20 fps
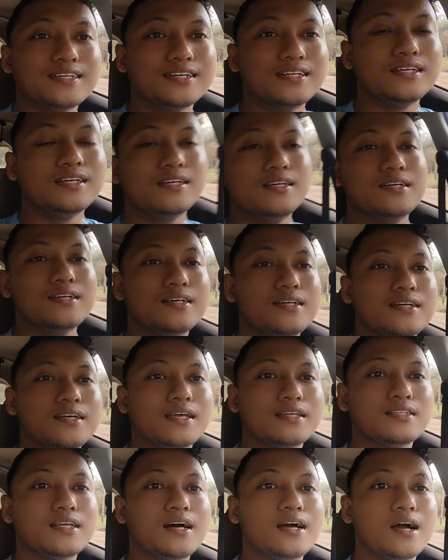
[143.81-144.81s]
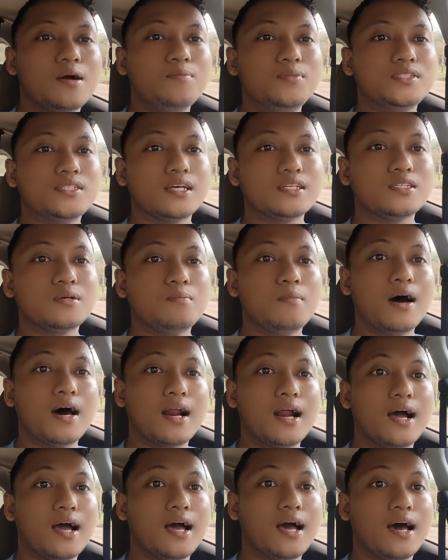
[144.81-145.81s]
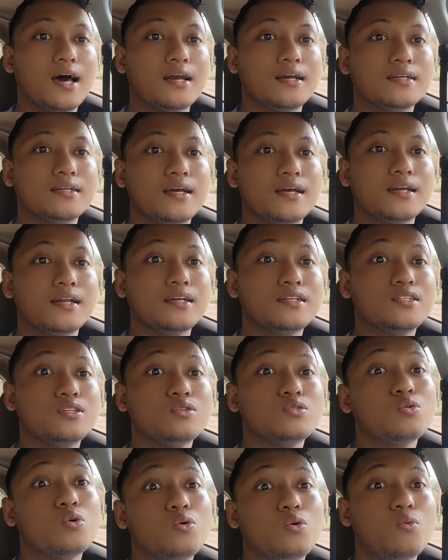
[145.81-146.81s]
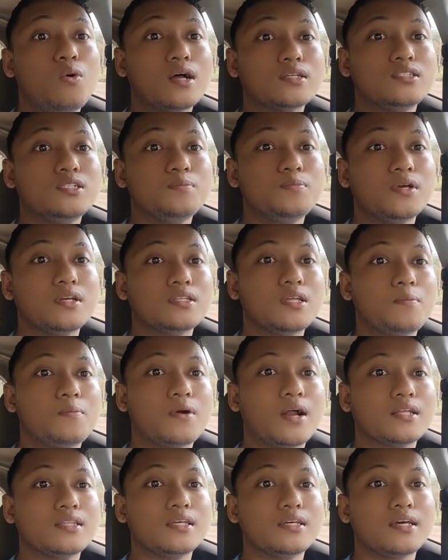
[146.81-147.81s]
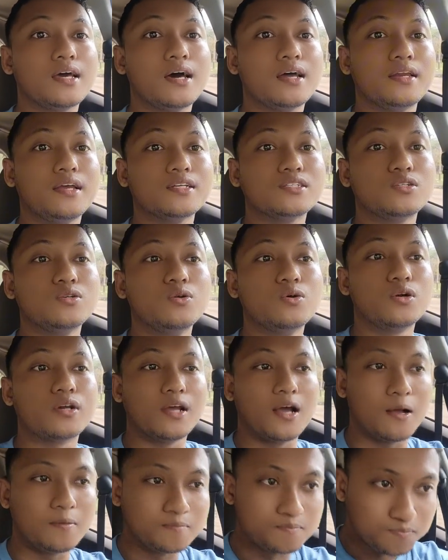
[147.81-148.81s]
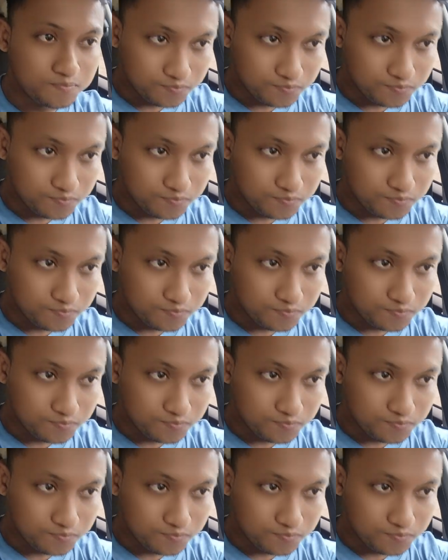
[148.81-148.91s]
Jadi kita nggak bisa sembarangan ya jadi itu, wajib kita perhatikan ya sedulur ya